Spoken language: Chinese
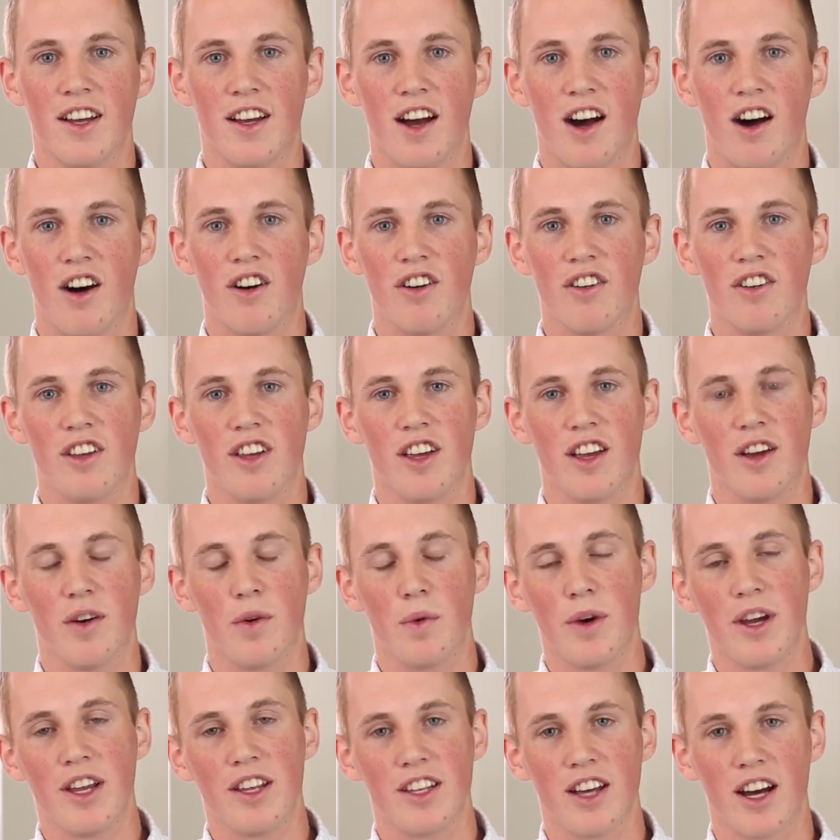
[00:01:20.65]
然后也
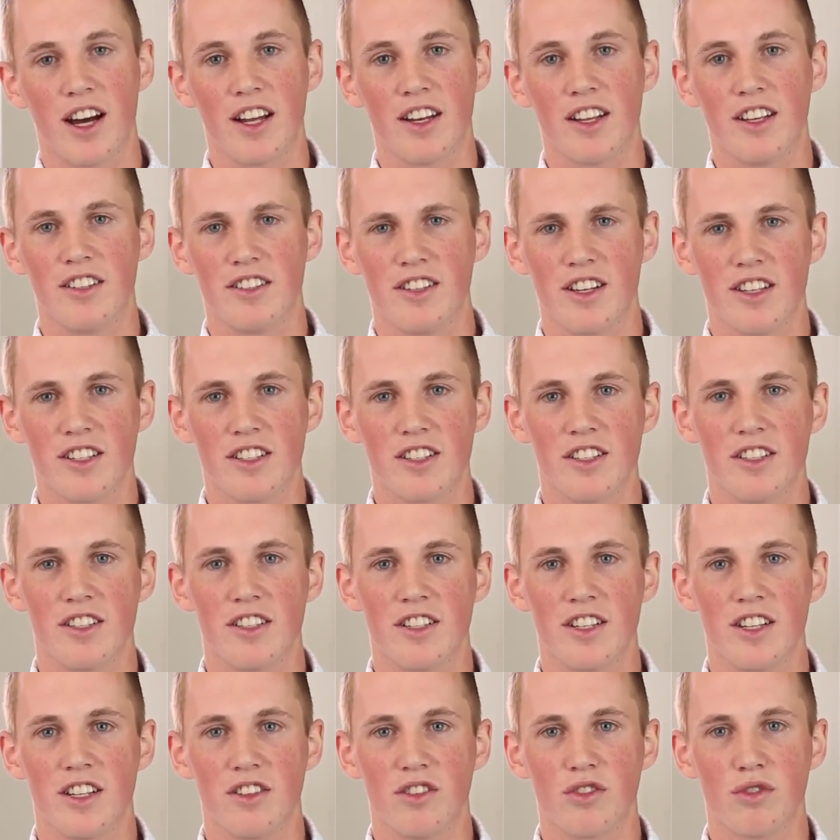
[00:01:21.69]
为它的真实
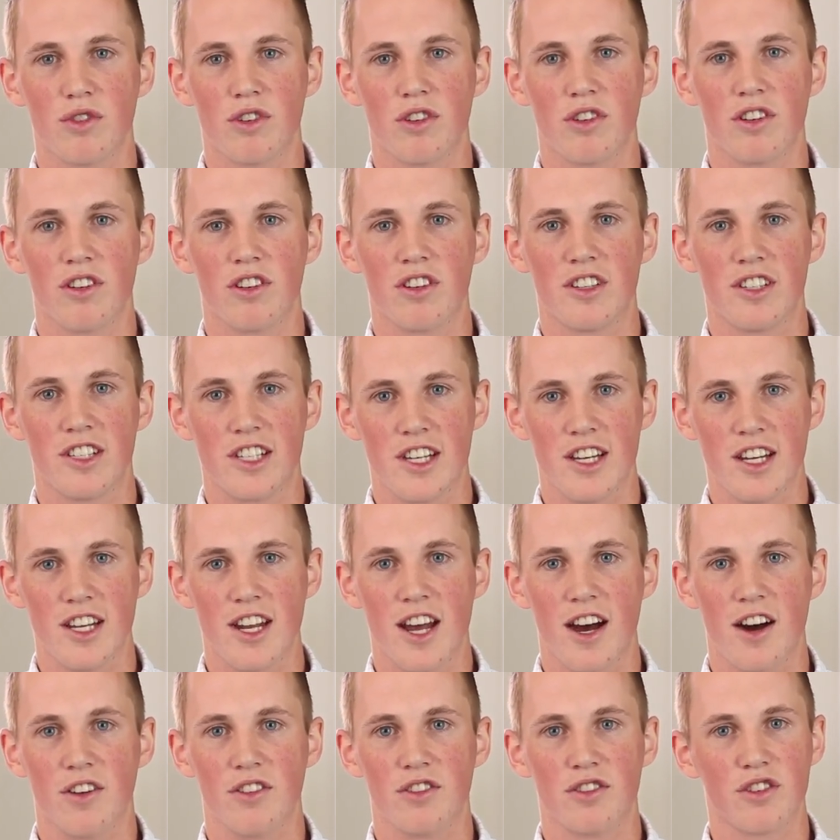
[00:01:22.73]
性做祈祷，